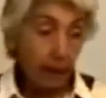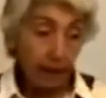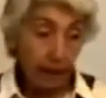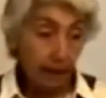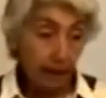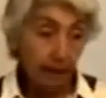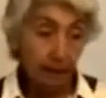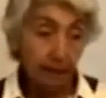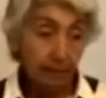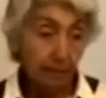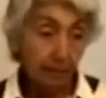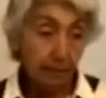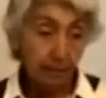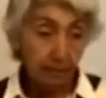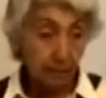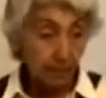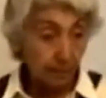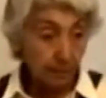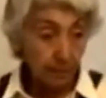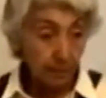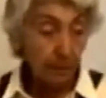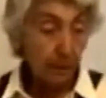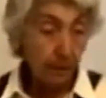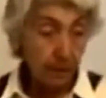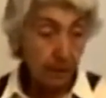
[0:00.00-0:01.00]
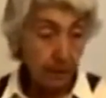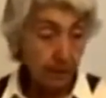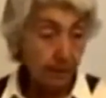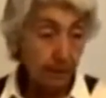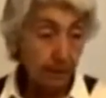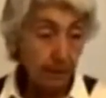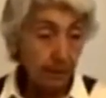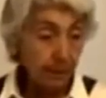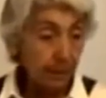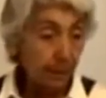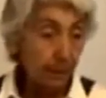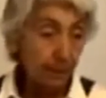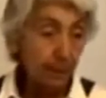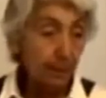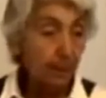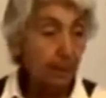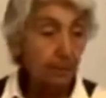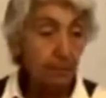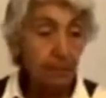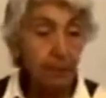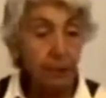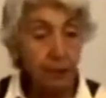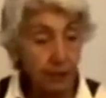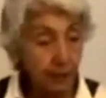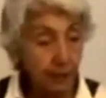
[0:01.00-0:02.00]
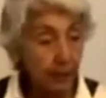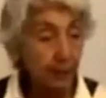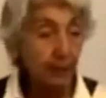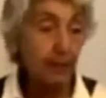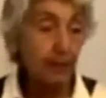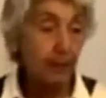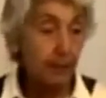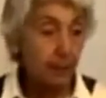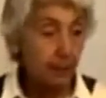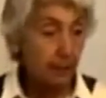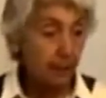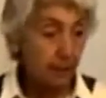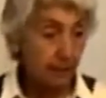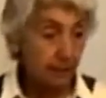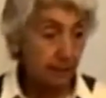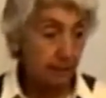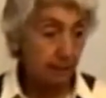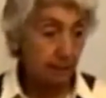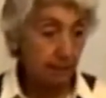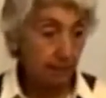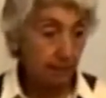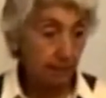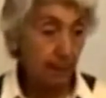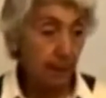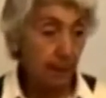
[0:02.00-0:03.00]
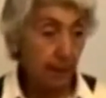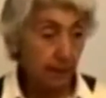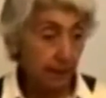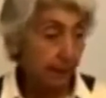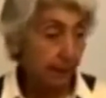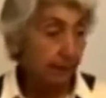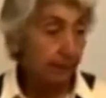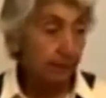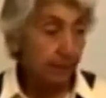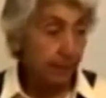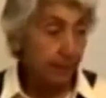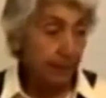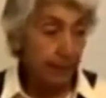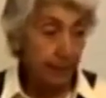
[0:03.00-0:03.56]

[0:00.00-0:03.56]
А иногда мы съедаем и 400 грамм за один